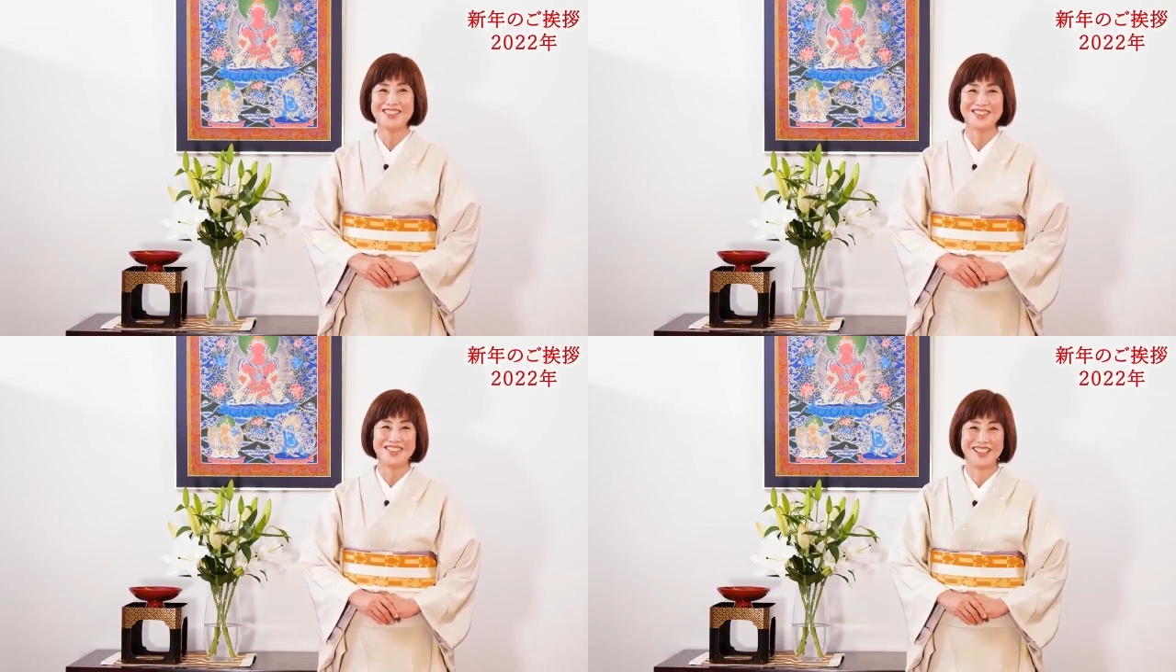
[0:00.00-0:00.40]

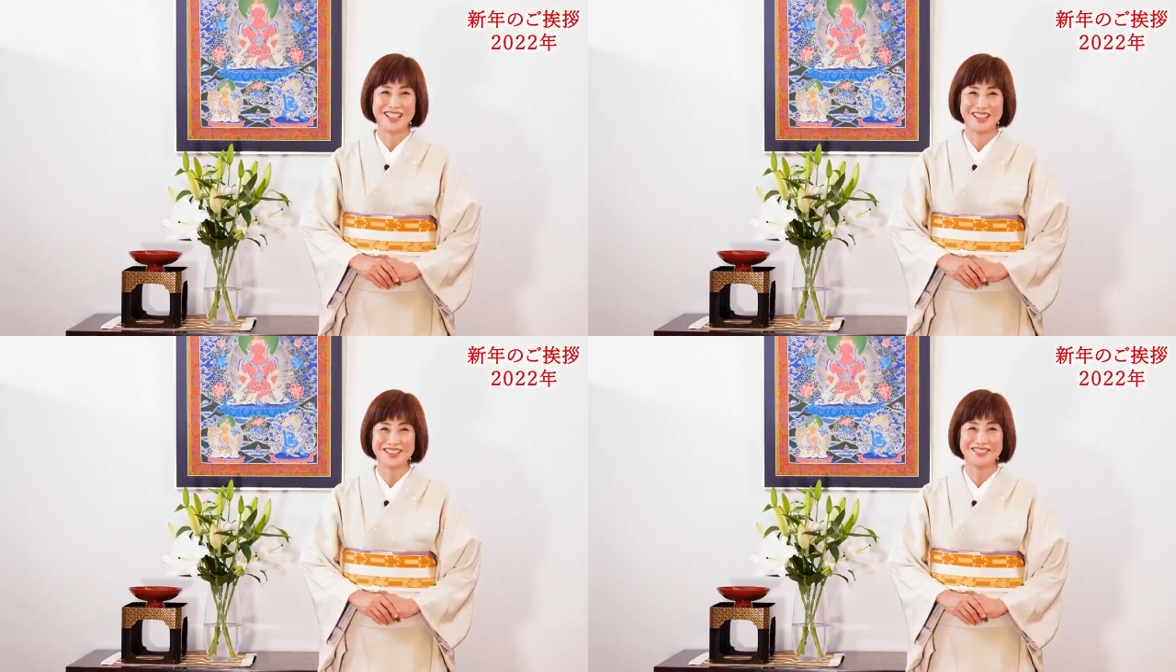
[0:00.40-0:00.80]
それ
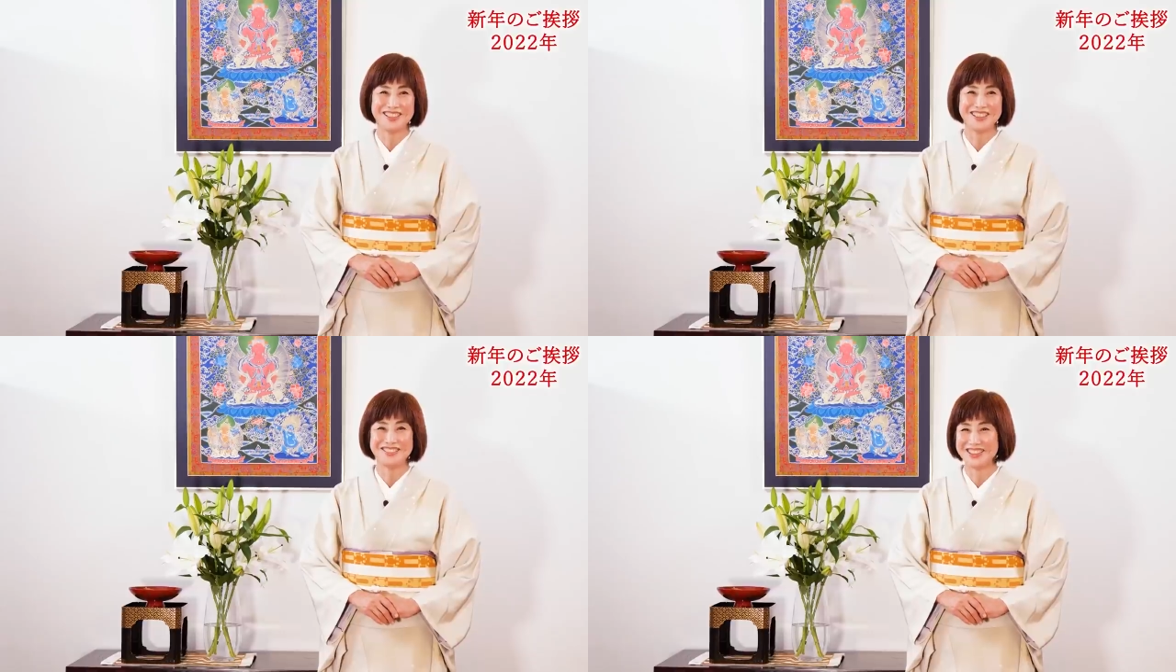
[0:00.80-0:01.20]
がいつも
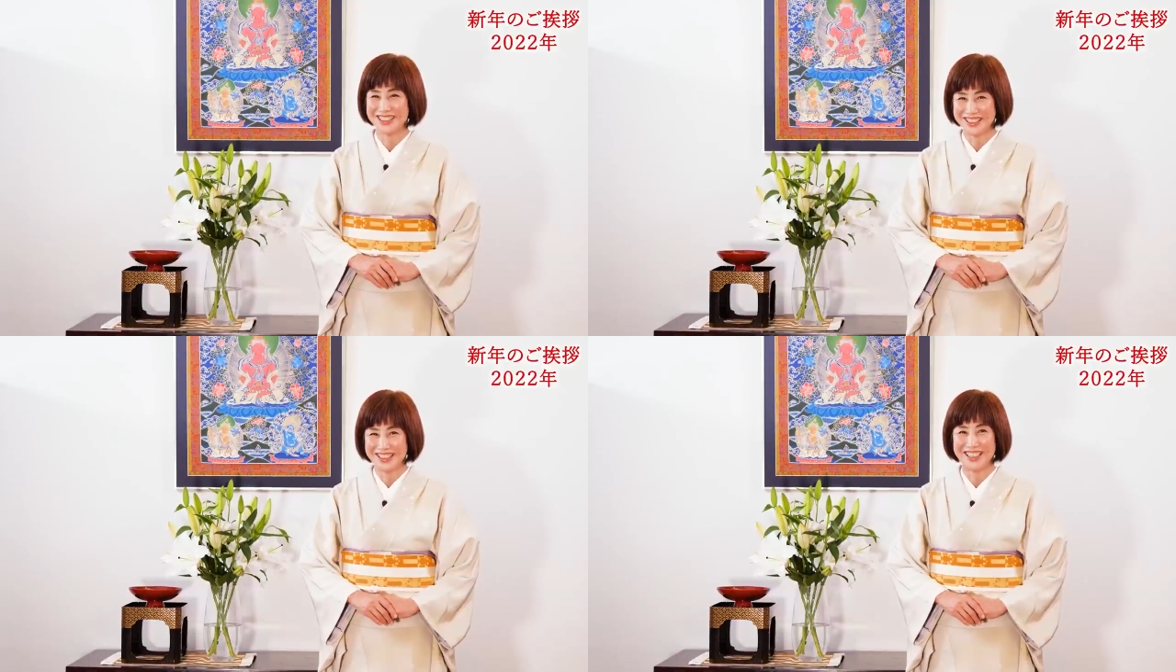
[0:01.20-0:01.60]
いつも不
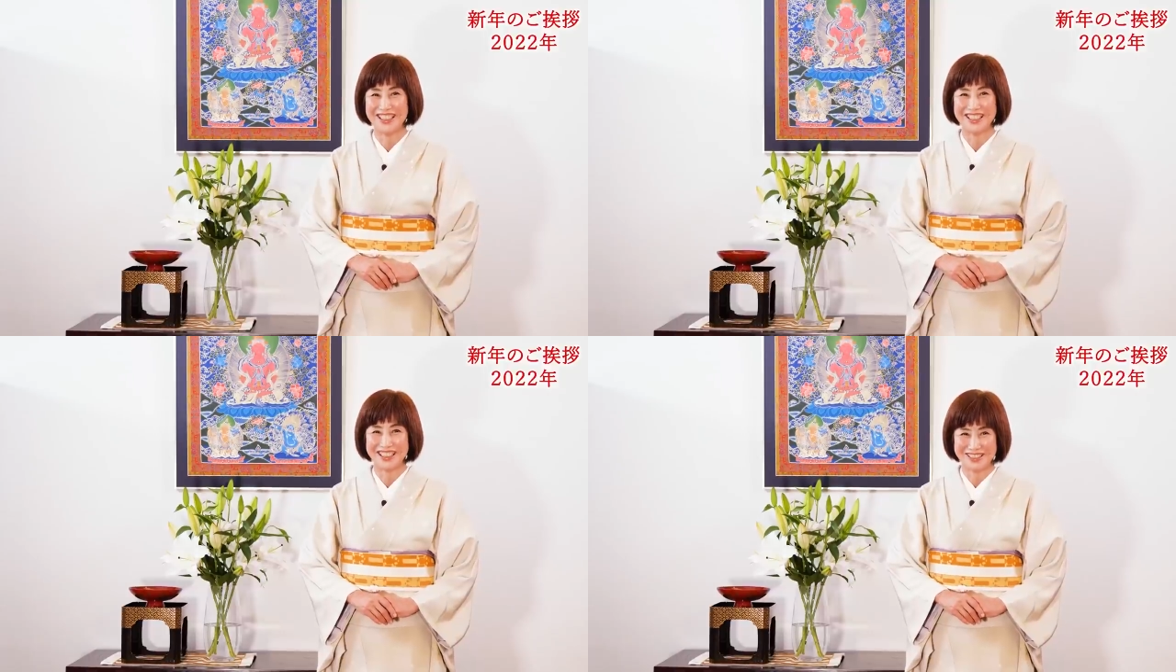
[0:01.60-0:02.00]
思議
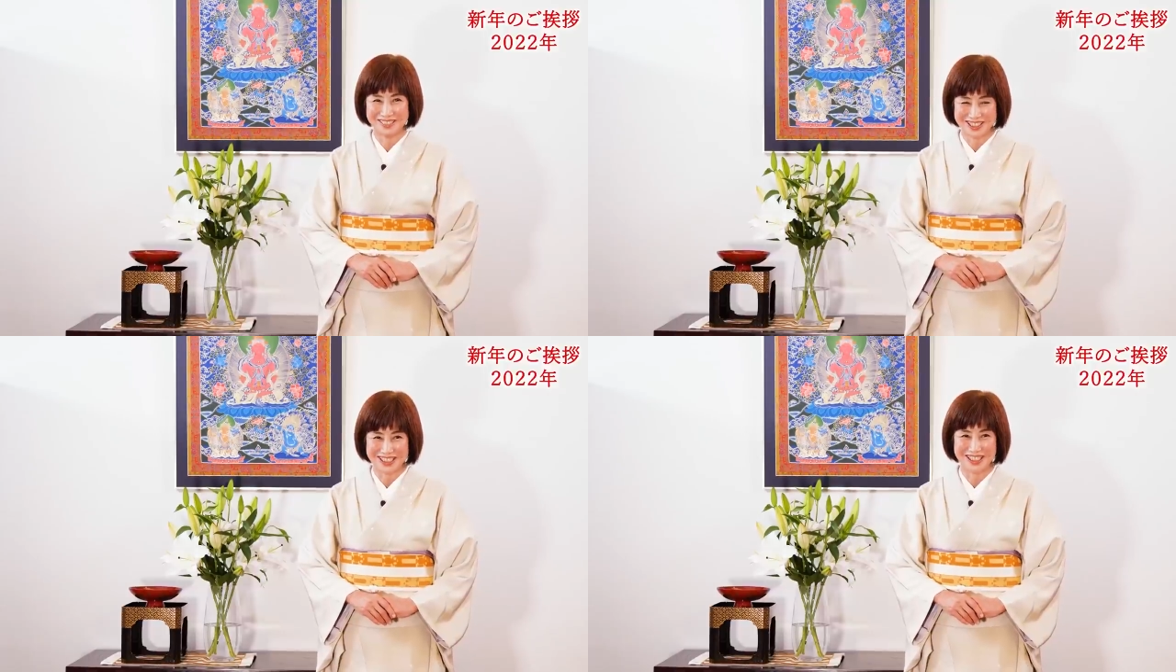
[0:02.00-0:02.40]
でなり
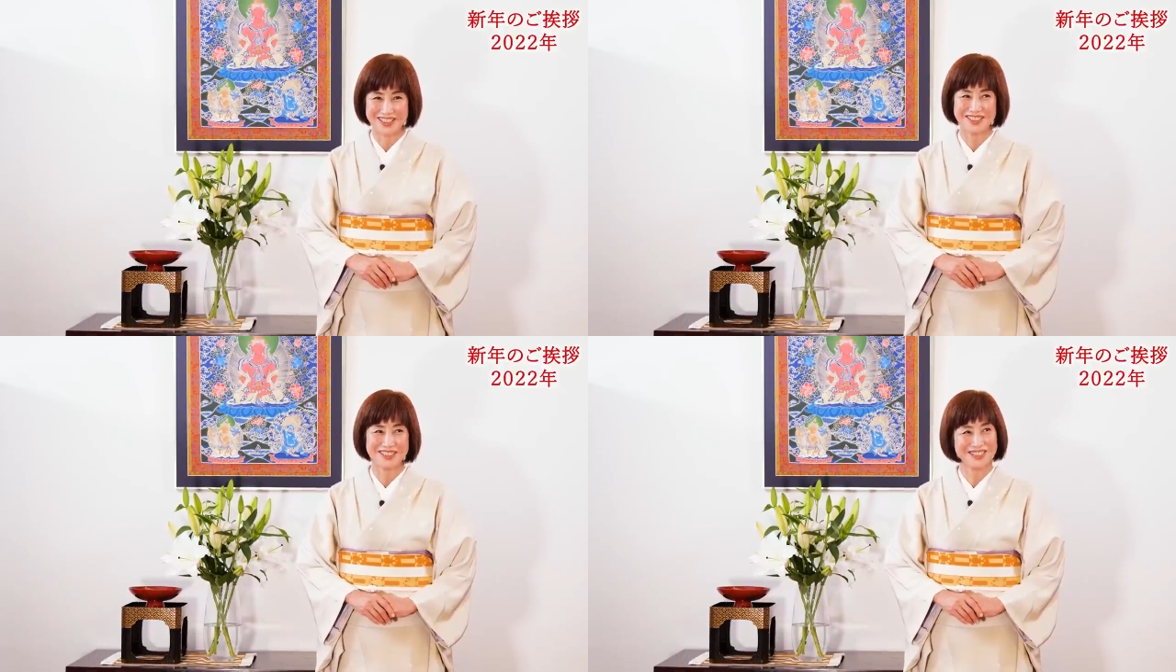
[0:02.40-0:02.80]
ません。
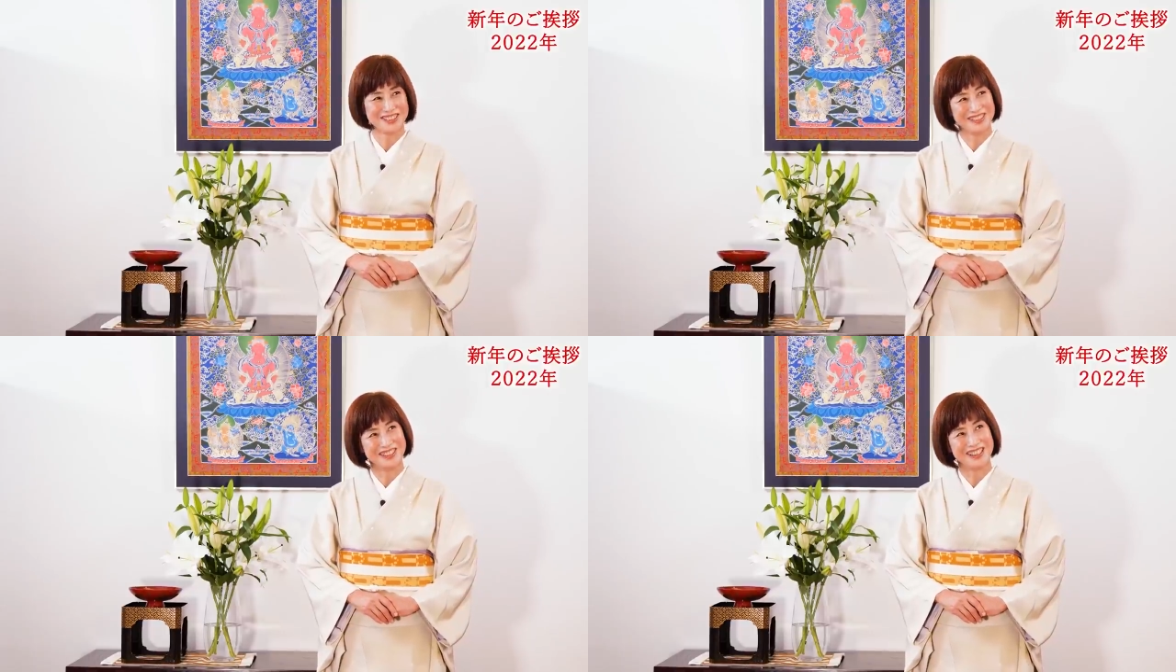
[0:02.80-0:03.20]
そう
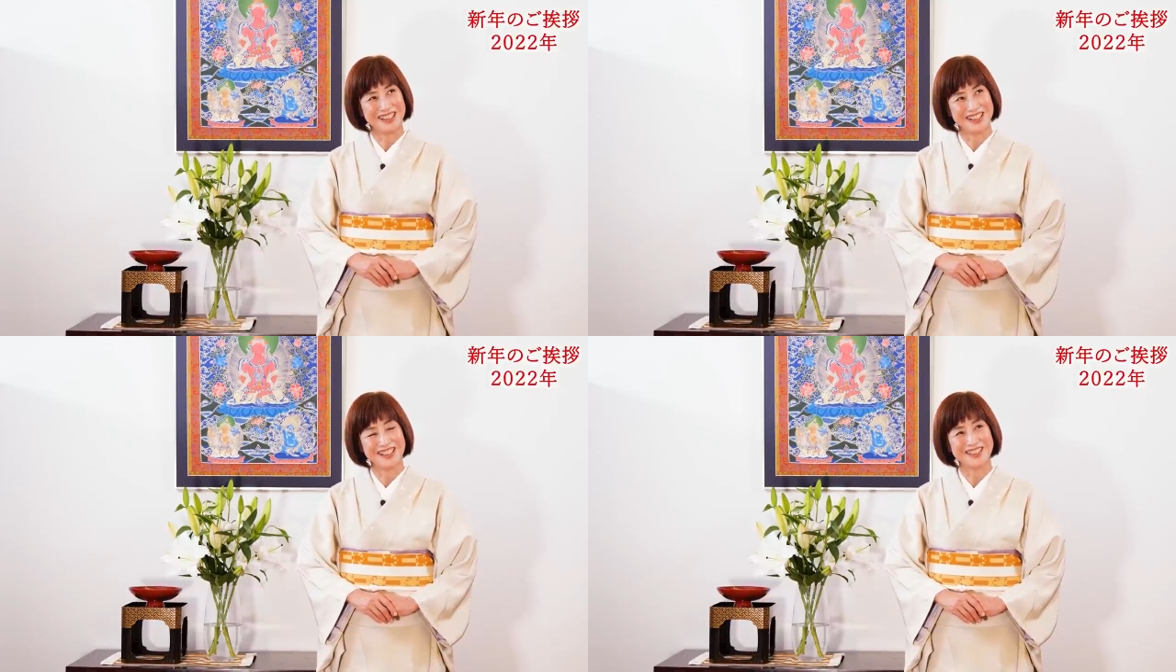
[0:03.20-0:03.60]
いう意味
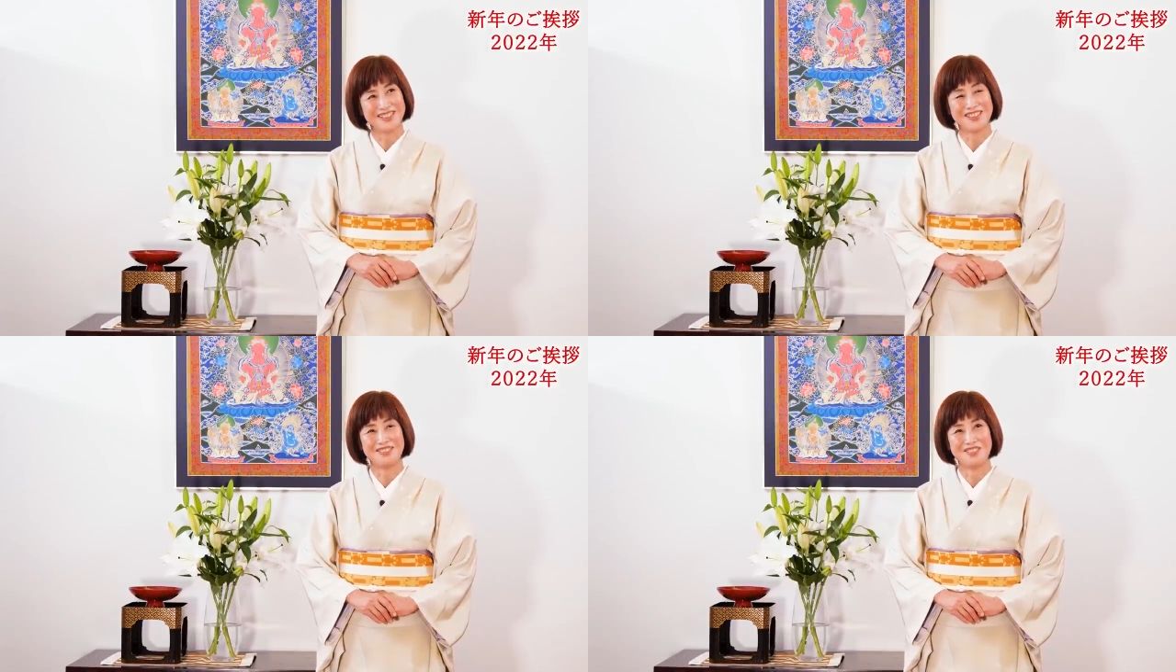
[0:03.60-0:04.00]
でね
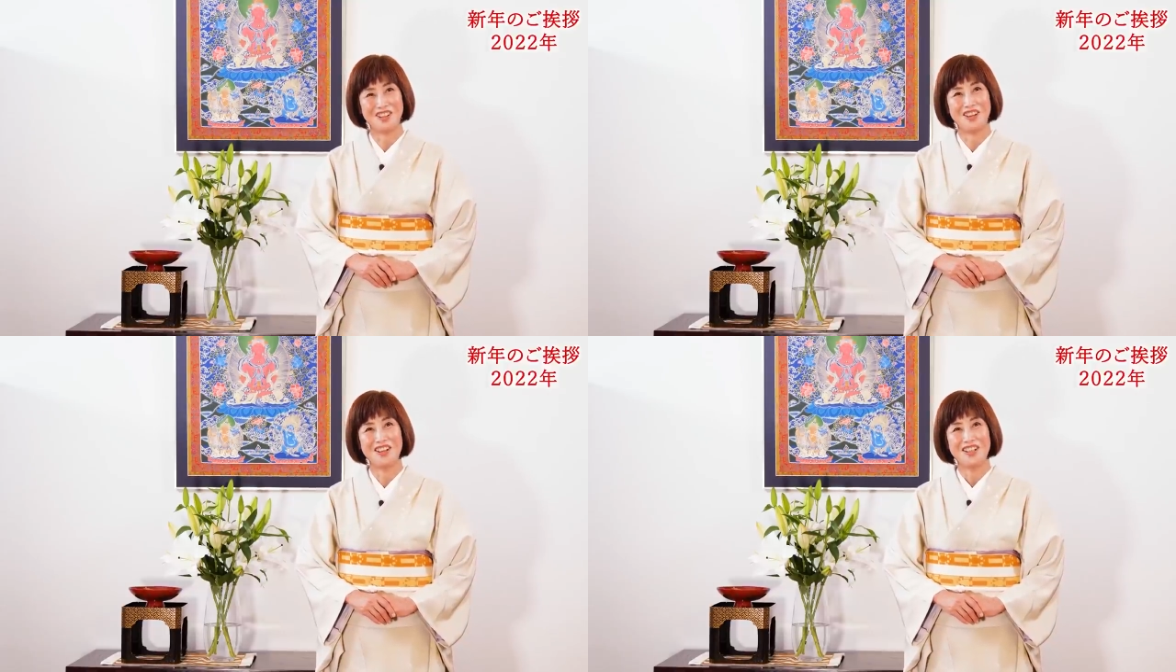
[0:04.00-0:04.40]
去年も